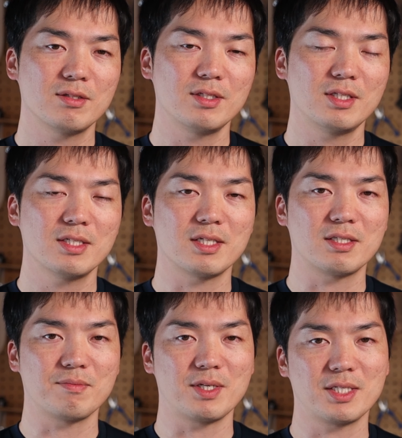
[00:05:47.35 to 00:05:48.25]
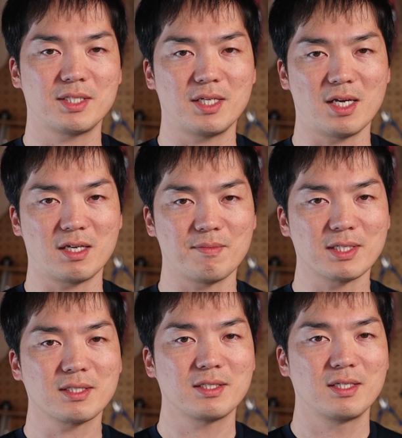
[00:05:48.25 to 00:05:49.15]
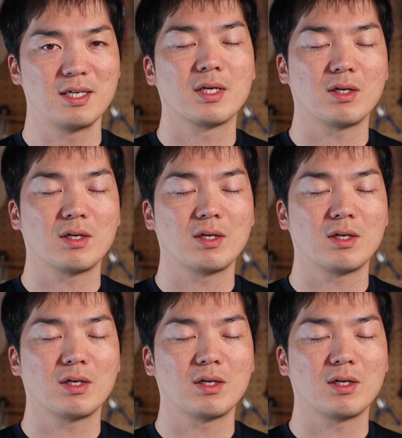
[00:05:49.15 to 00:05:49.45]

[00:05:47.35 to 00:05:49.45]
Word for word: ついて説明していきます